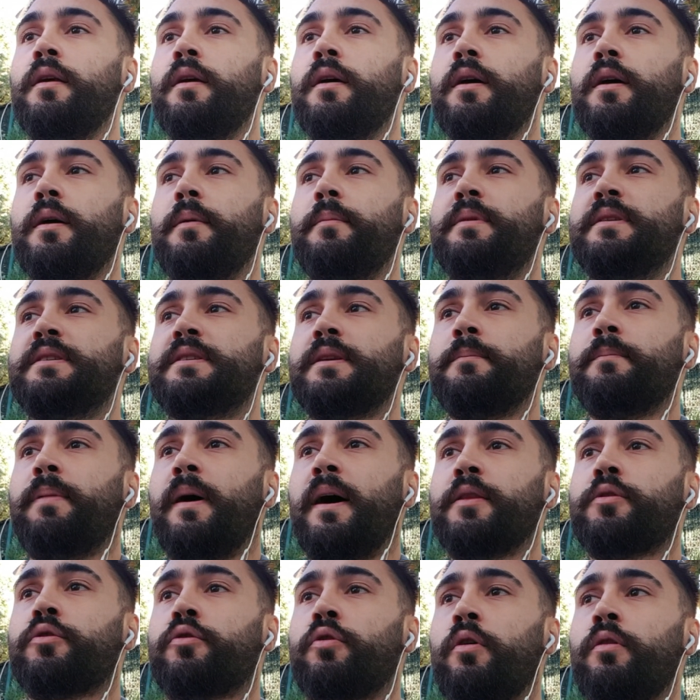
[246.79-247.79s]
E, bizim
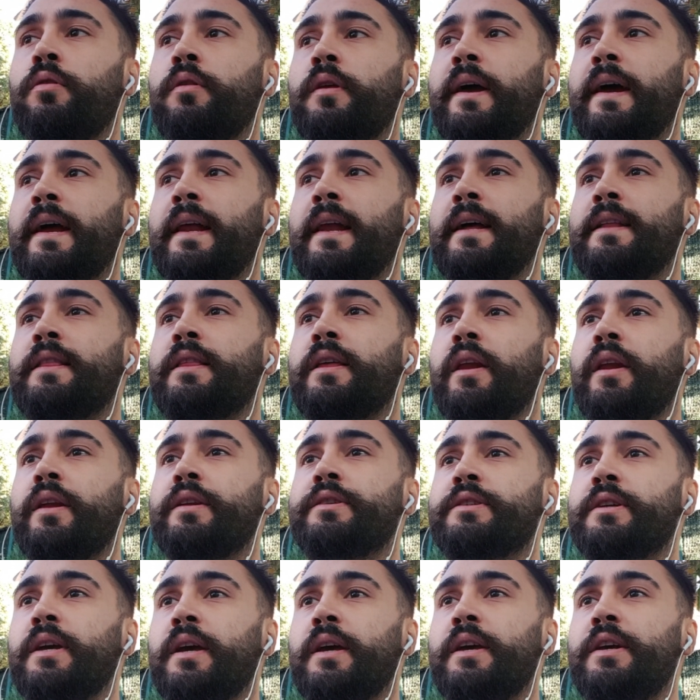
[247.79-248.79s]
patron
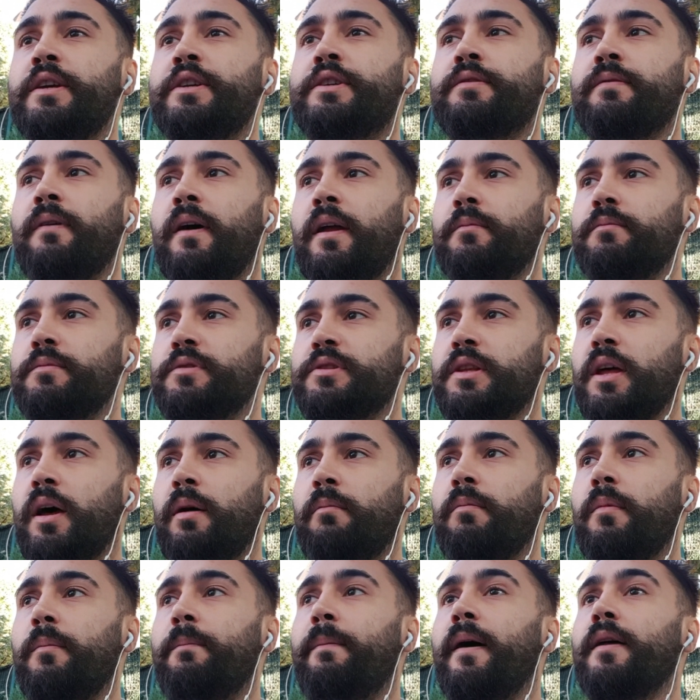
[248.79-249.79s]
elektrikçiye iş vermiş tamam
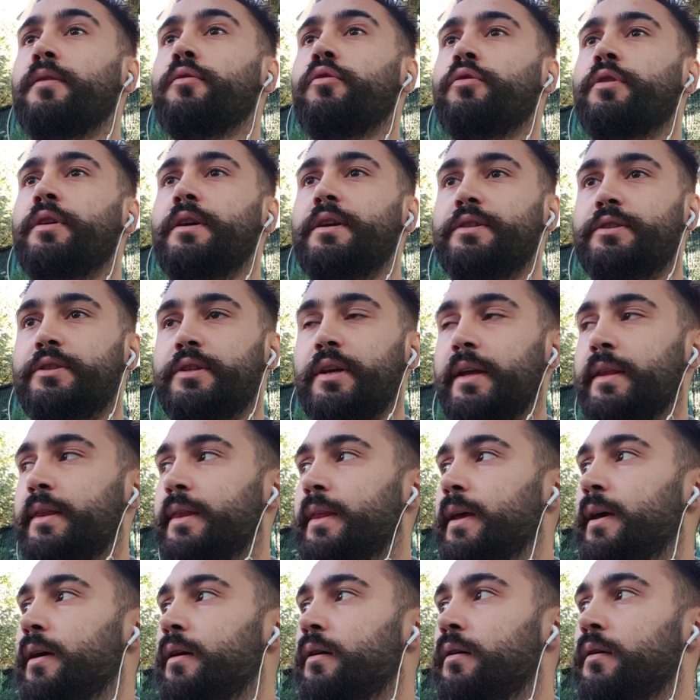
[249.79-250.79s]
mı? Pano değişecek
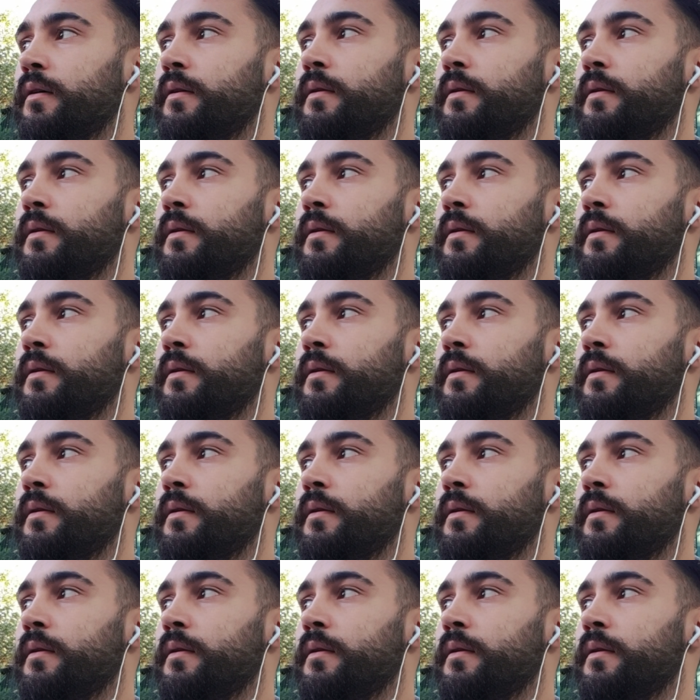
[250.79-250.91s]
diye.